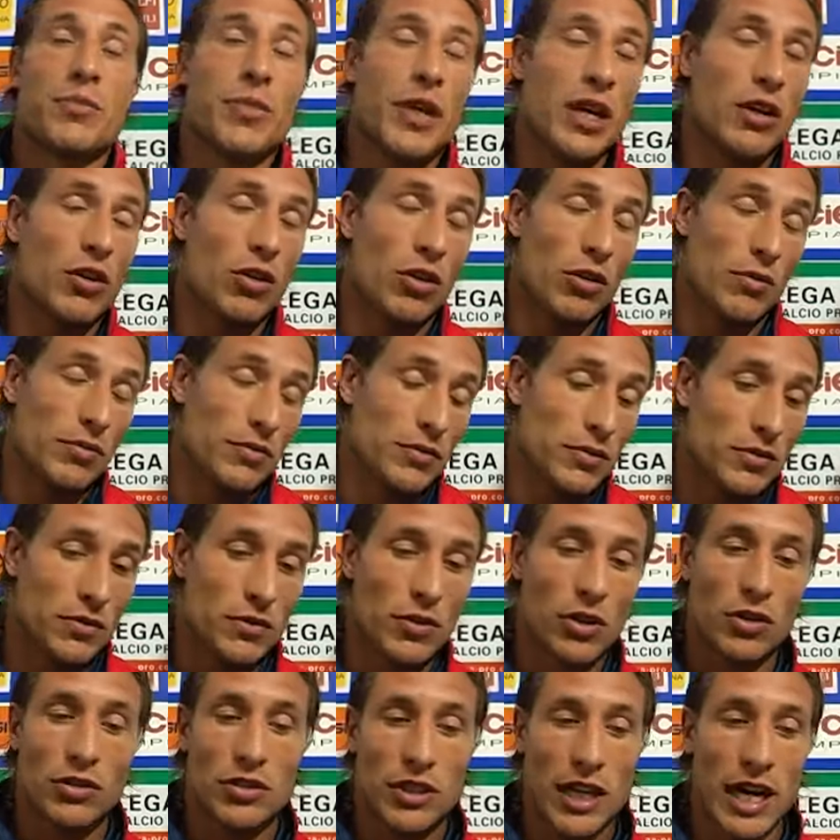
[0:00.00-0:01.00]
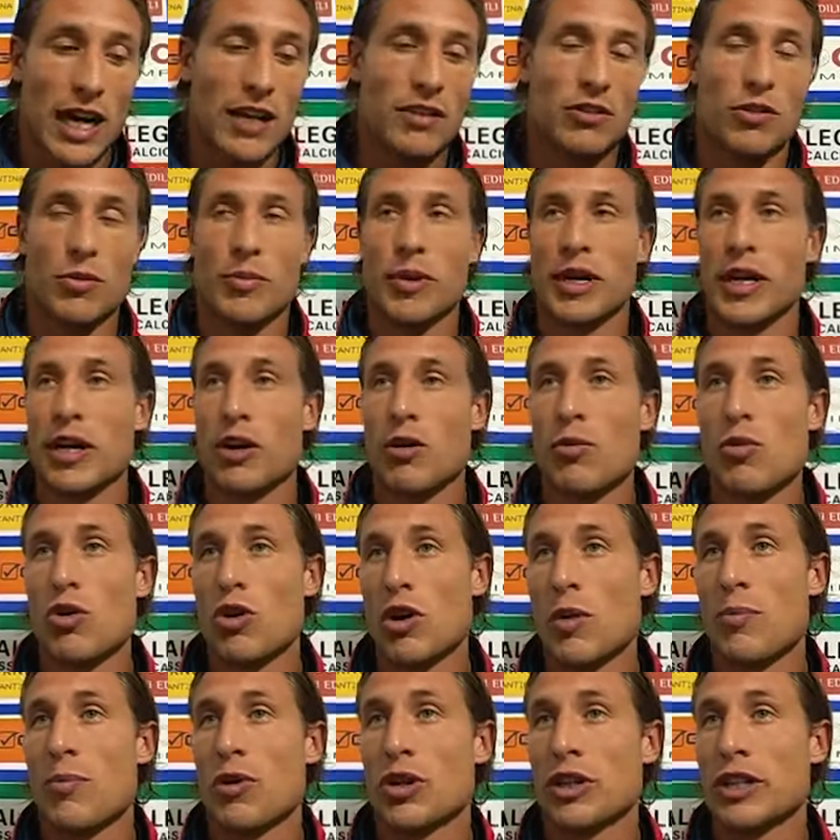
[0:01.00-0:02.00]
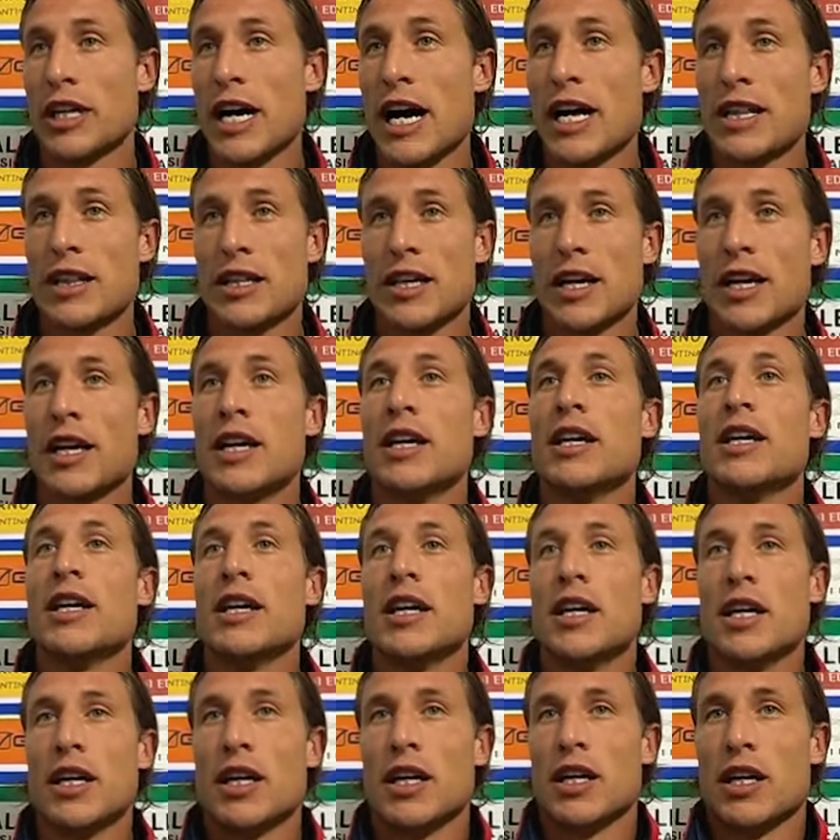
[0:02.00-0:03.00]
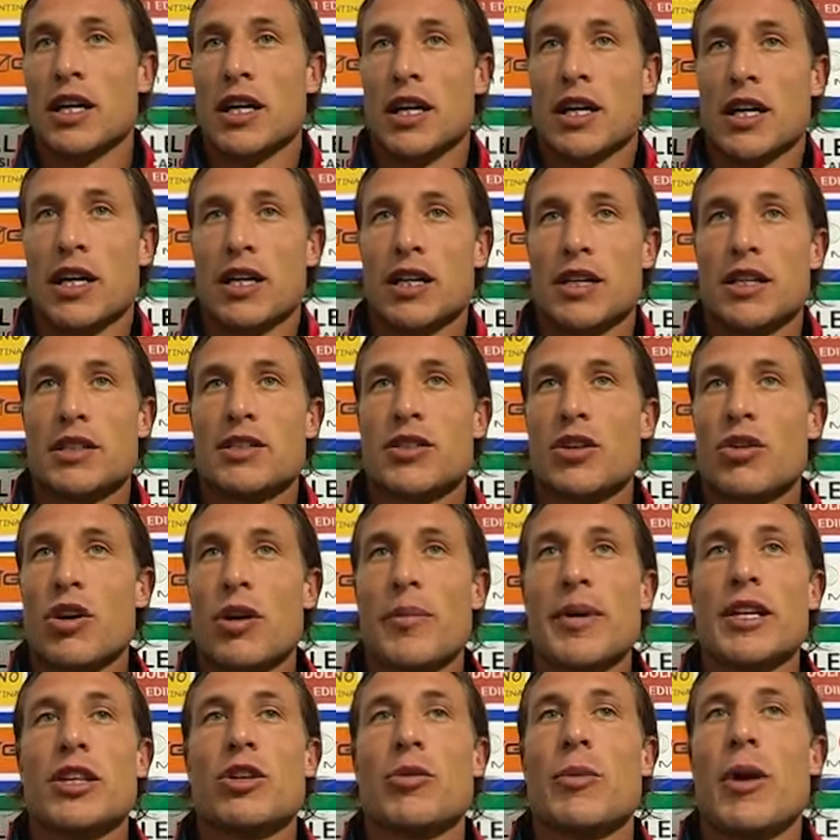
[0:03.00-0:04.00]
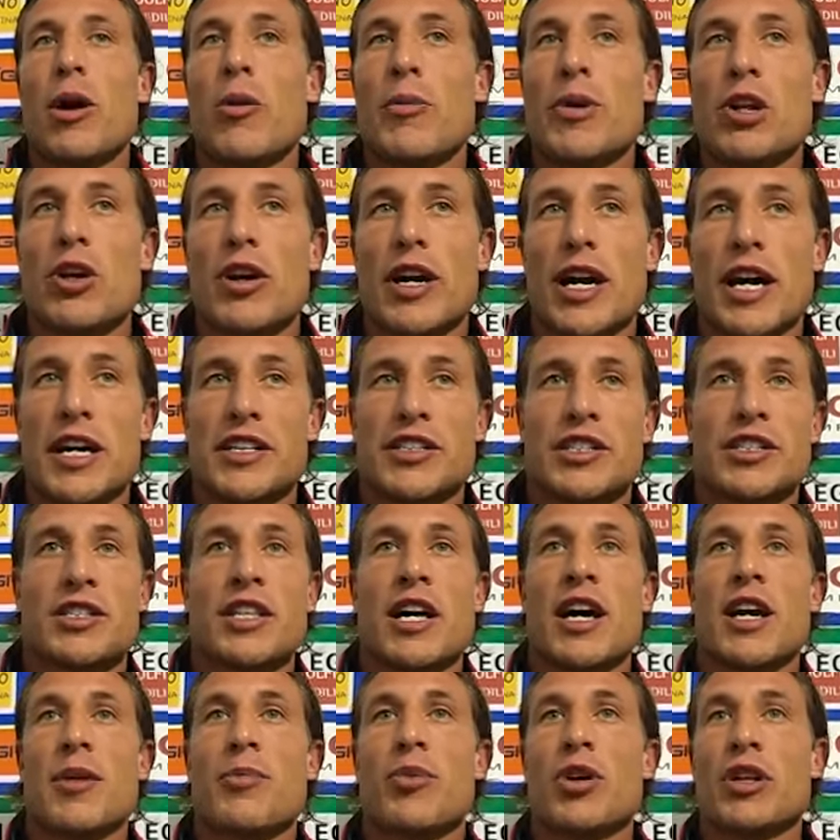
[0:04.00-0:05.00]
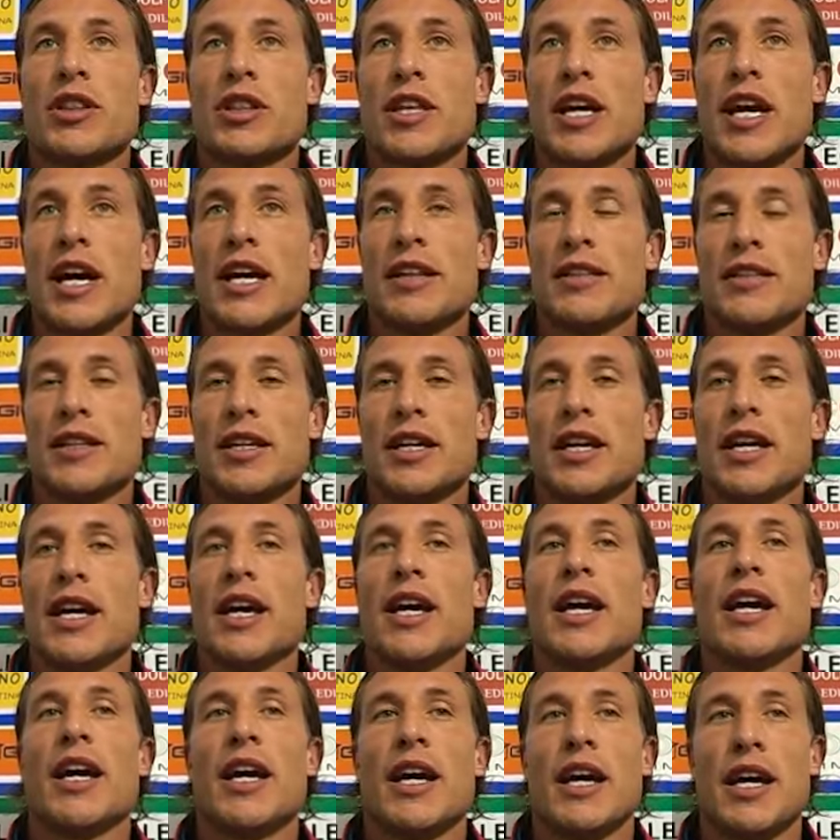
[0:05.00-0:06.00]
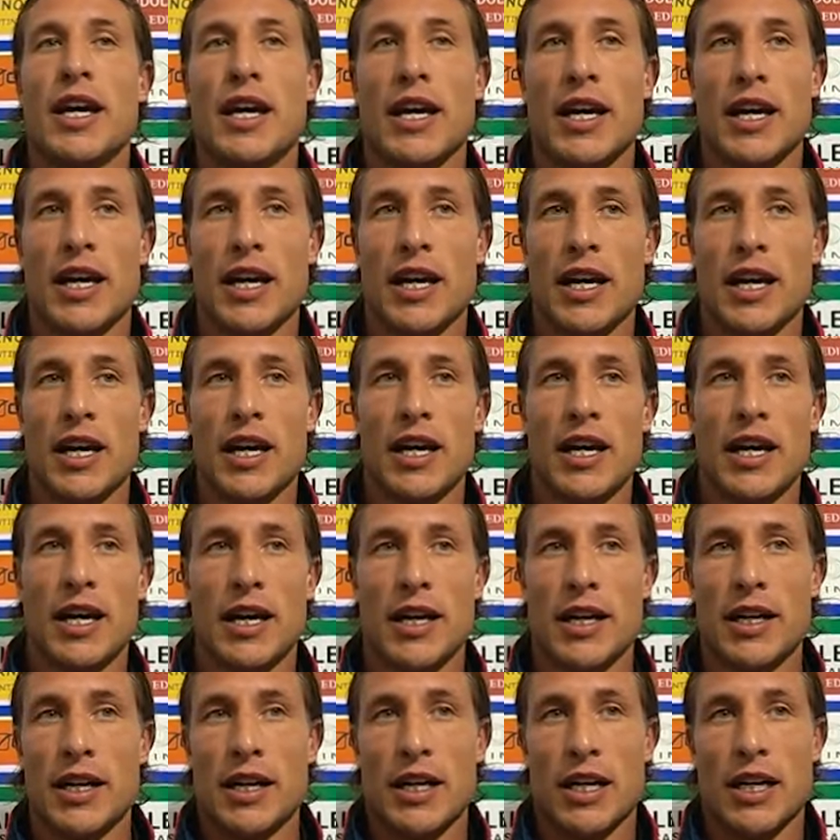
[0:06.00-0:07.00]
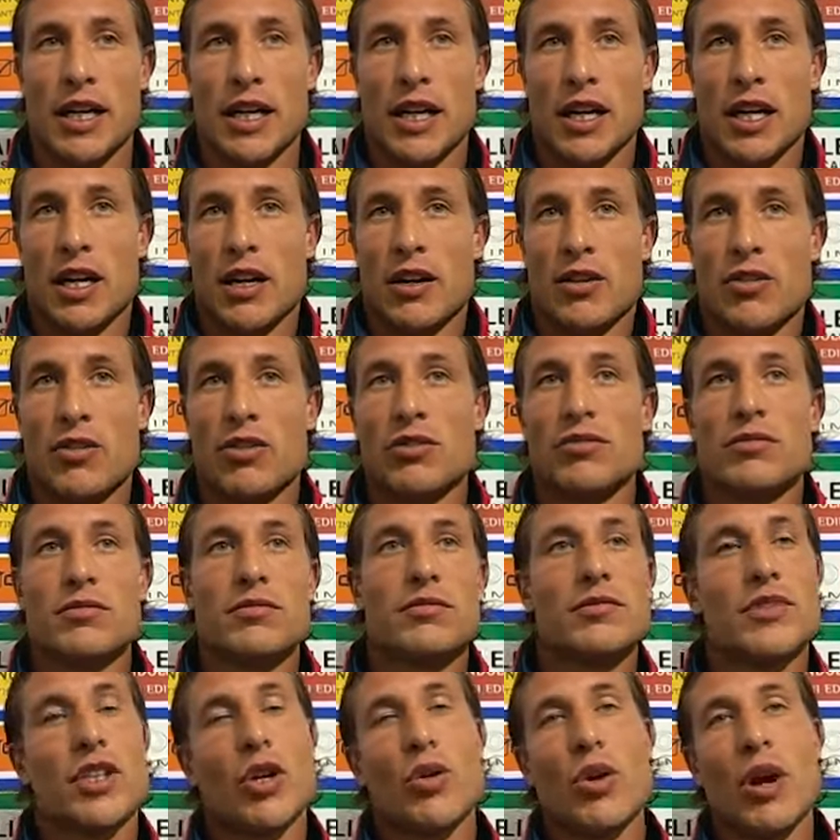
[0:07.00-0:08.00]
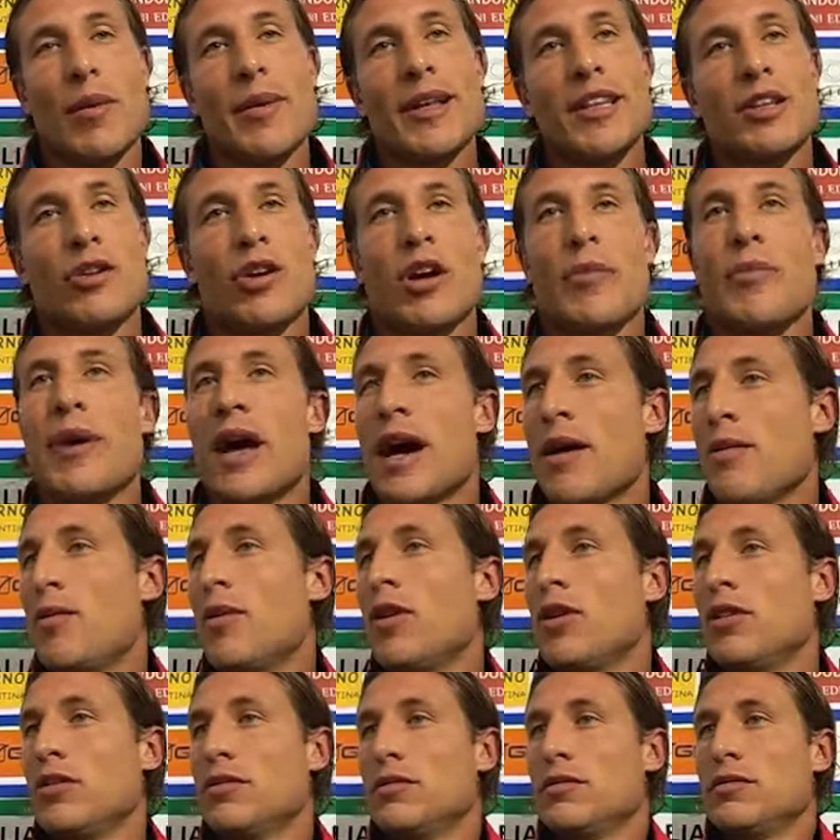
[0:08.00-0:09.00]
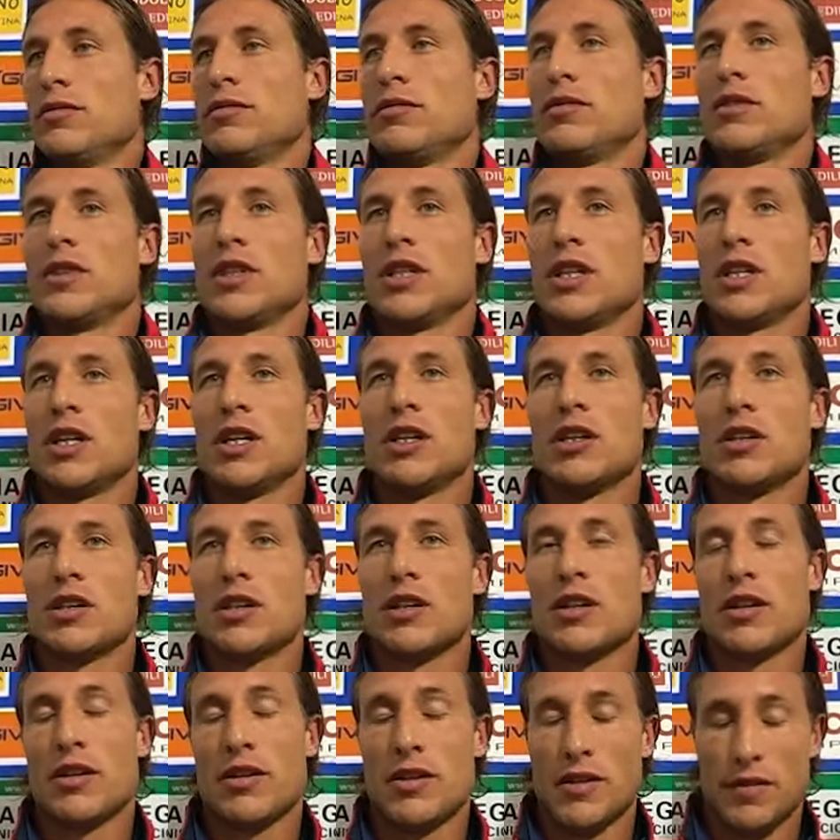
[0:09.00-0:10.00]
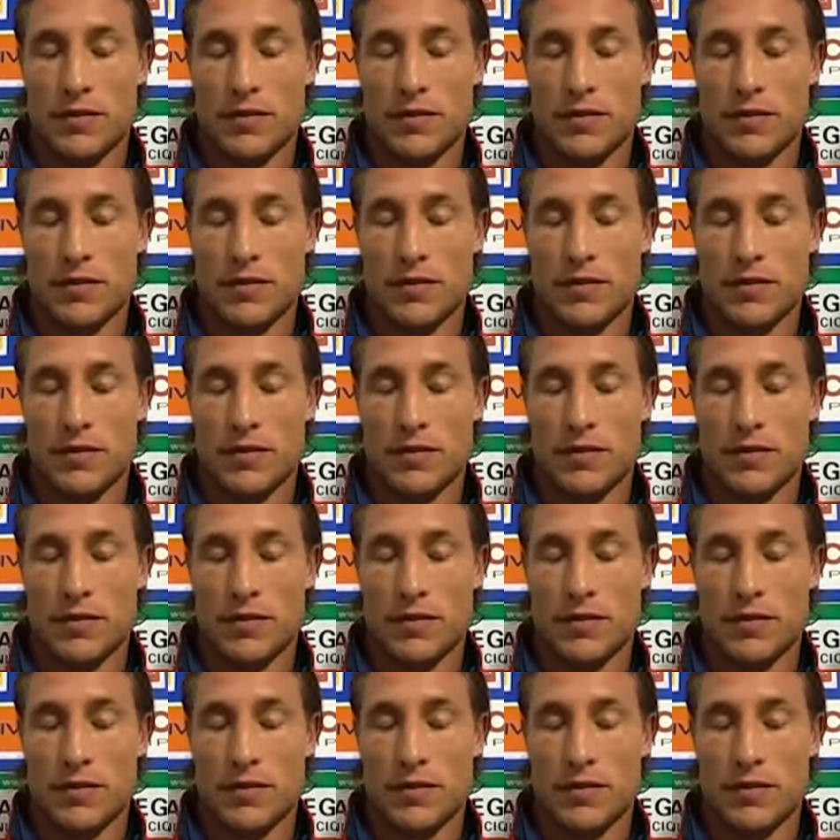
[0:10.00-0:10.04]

piccolo, non tanto perché comunque è importante. Eh, sicuramente dobbiamo migliorarci, stare più attenti e non, sicuramente non abbiamo eh,